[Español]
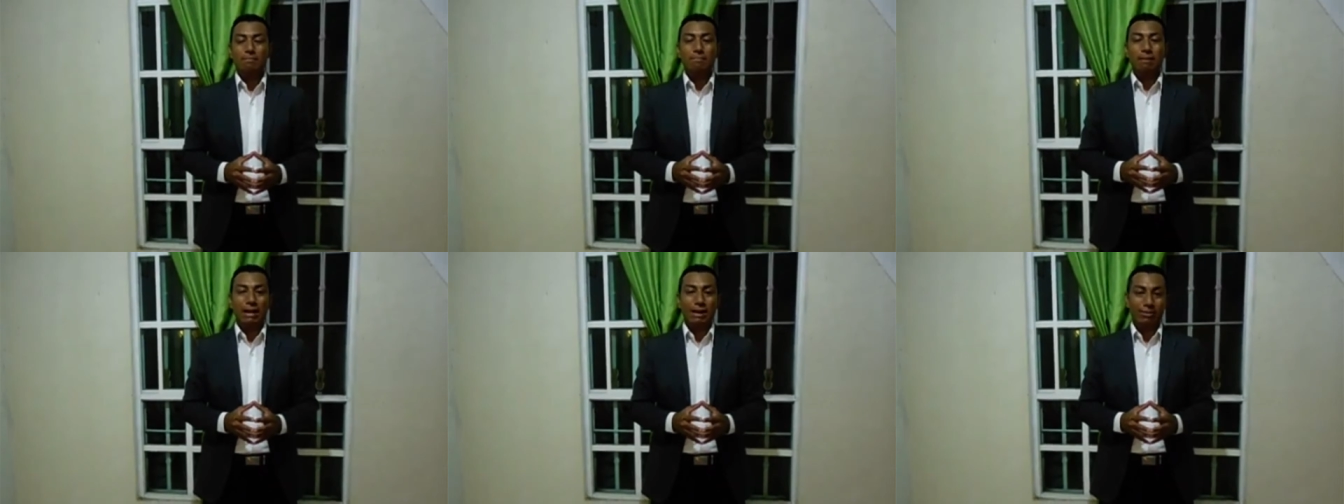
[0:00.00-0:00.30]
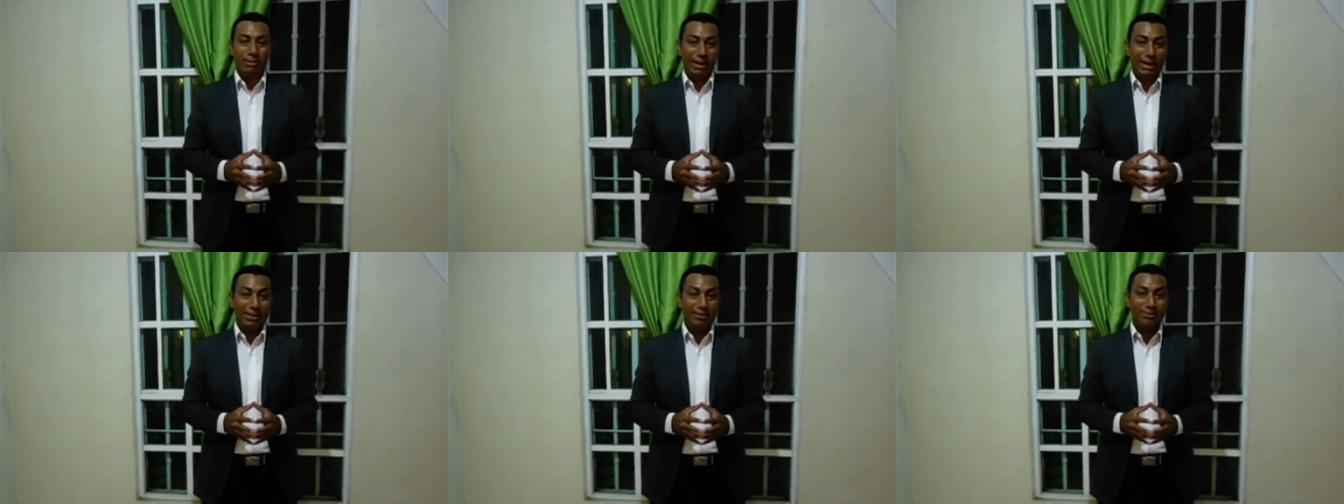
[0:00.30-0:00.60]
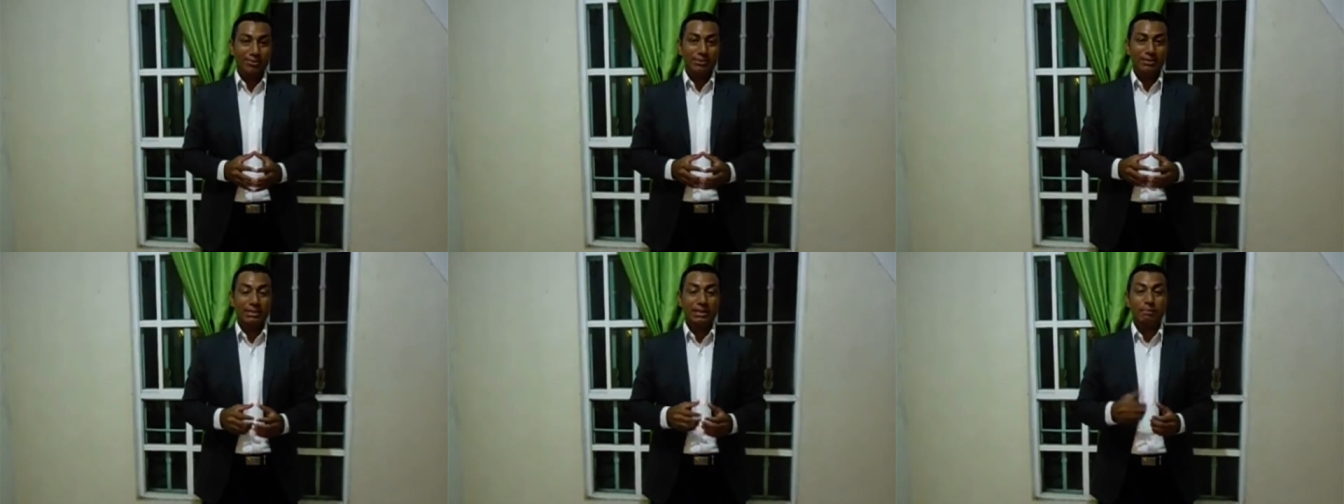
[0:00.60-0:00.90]

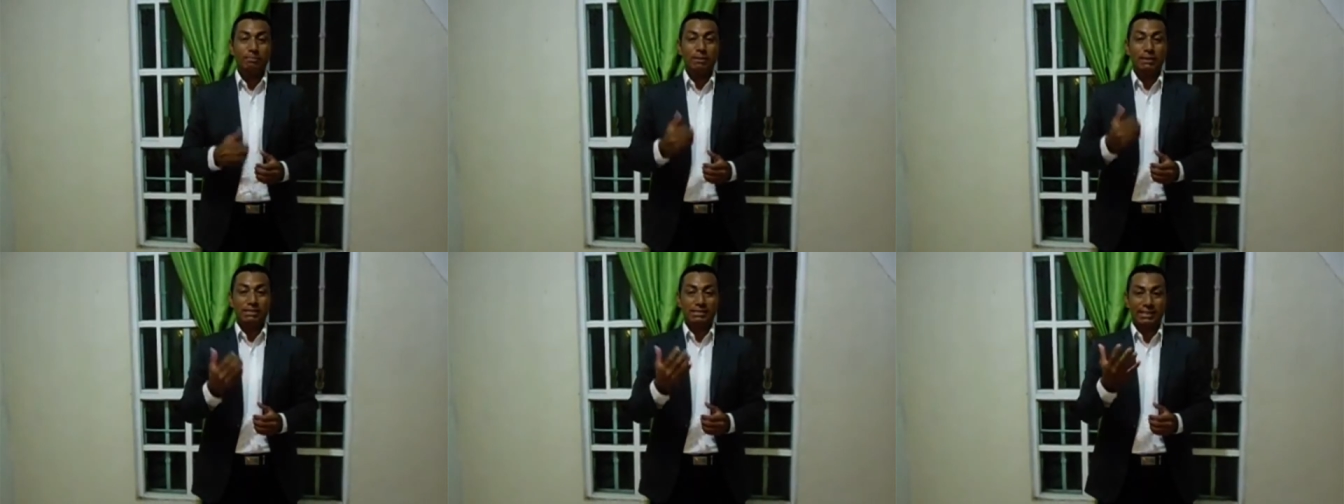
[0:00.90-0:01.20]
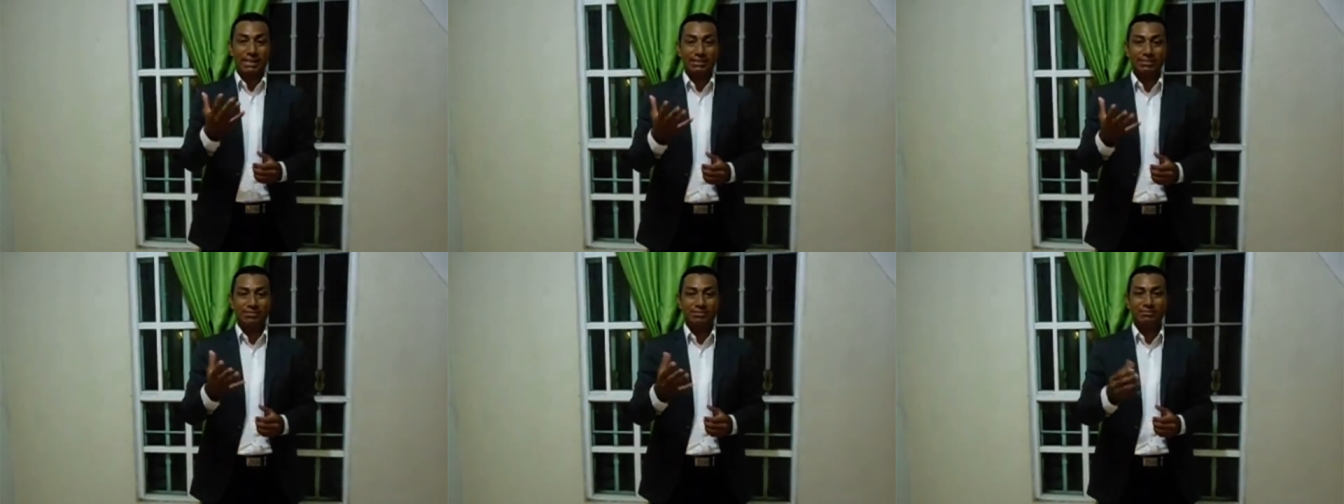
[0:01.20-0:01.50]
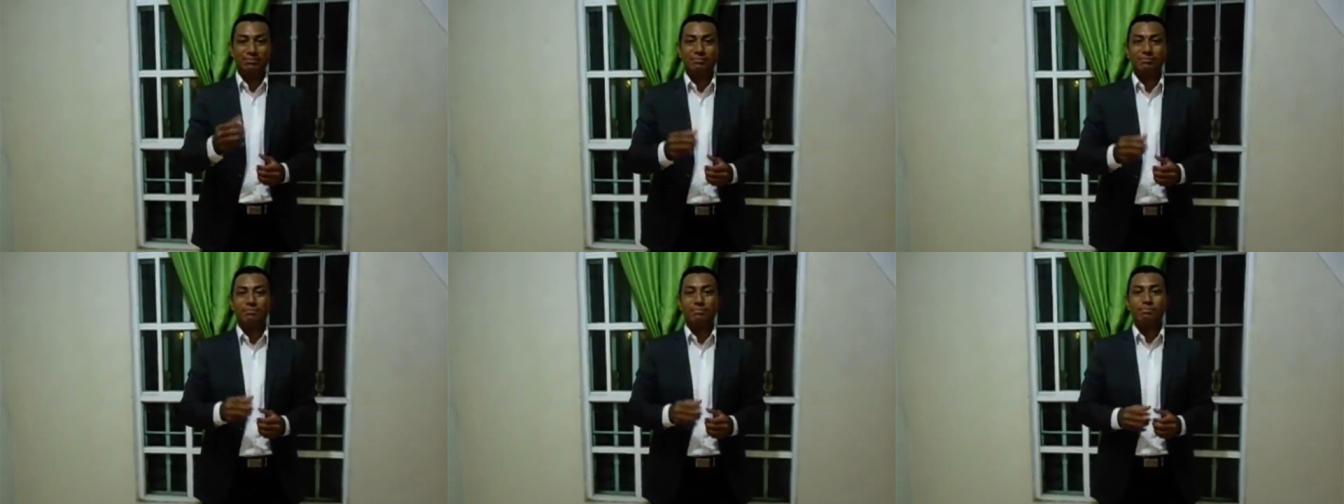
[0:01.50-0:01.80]
valorado y apreciado
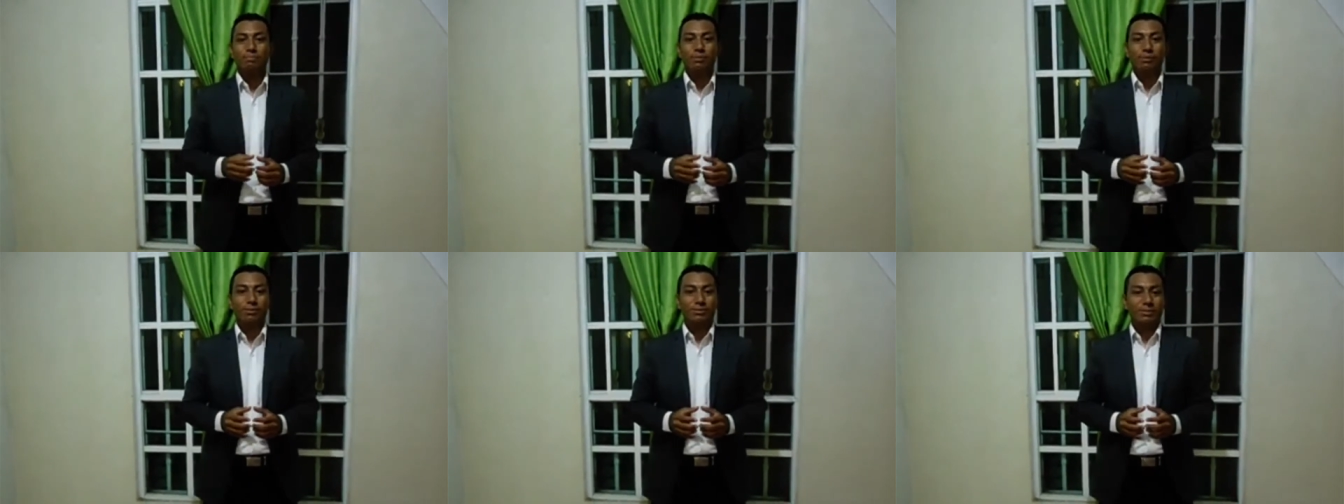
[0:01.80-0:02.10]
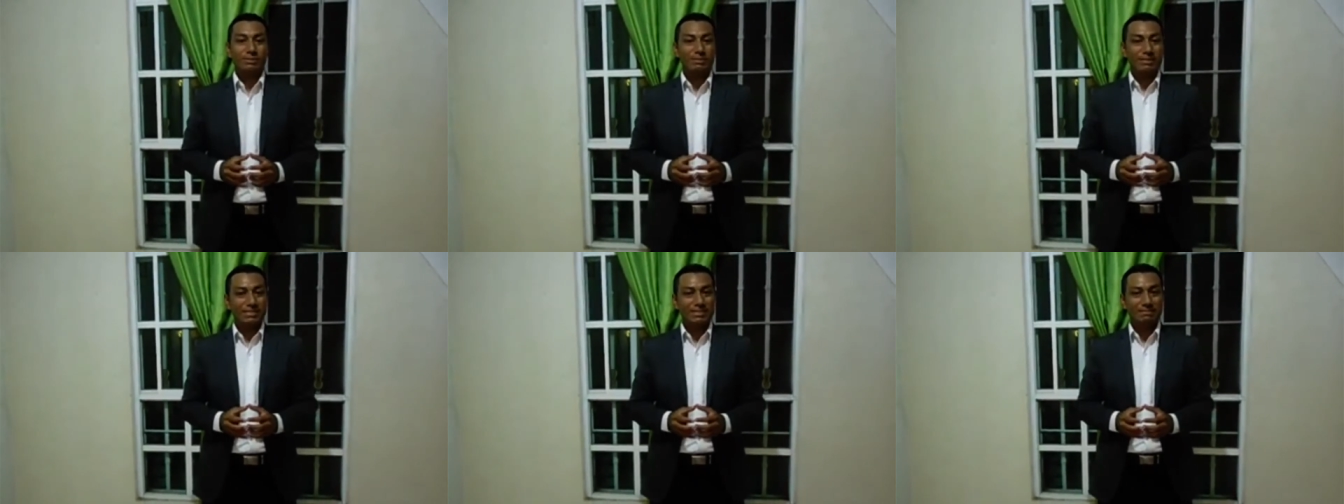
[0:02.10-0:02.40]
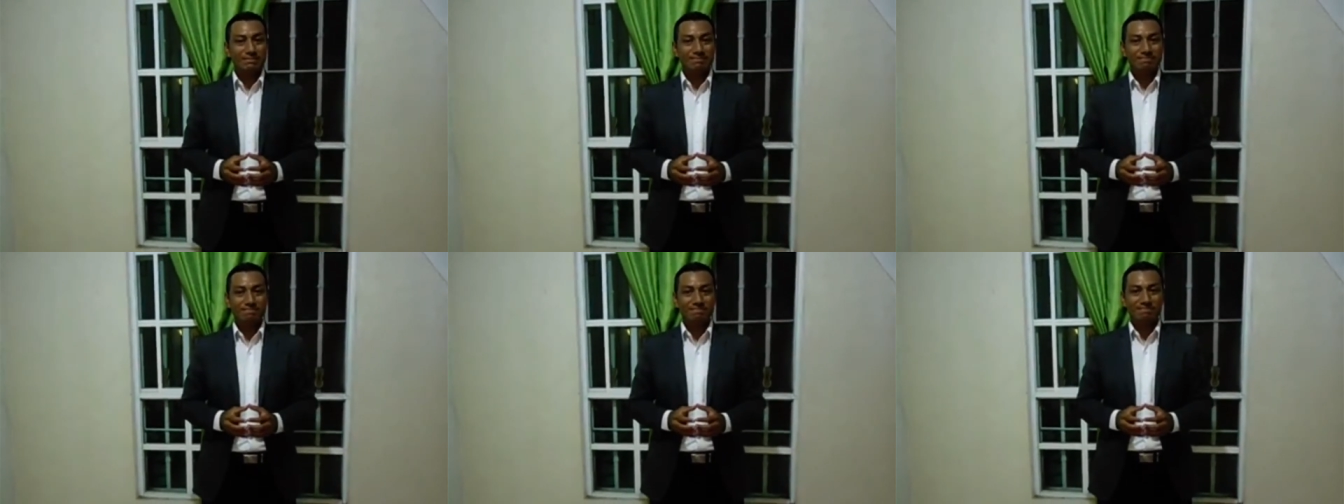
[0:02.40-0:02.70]
por los demás.